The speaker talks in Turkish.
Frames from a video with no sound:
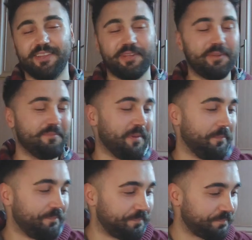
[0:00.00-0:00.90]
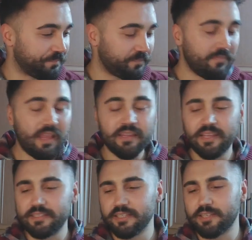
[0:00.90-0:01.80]
anladın mı?
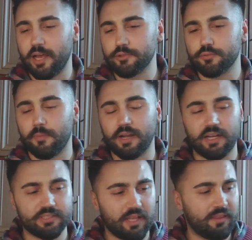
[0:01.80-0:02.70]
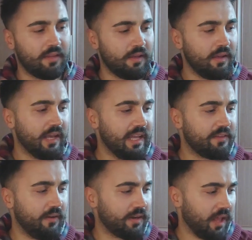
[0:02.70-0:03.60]
Neyse sağ olsun bagajdan
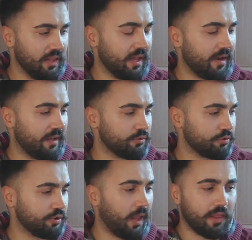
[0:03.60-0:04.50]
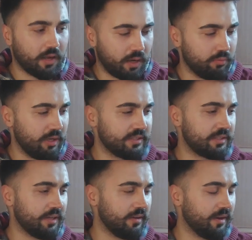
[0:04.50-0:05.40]
et verdi. Allah razı olsun. Allah kabul
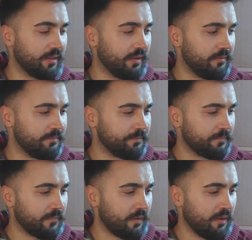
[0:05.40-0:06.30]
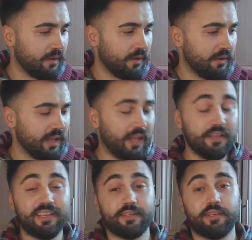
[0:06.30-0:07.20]
etsin hayırlarını.
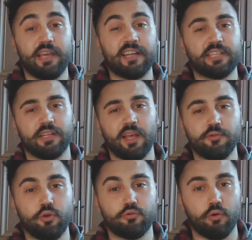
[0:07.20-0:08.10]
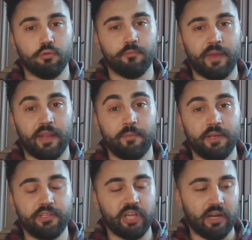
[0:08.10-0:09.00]
Yani gerçekten kötü oldum yani.
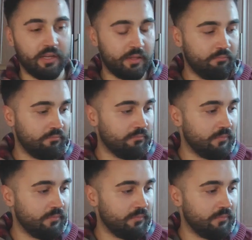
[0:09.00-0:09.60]
Bir içerledim.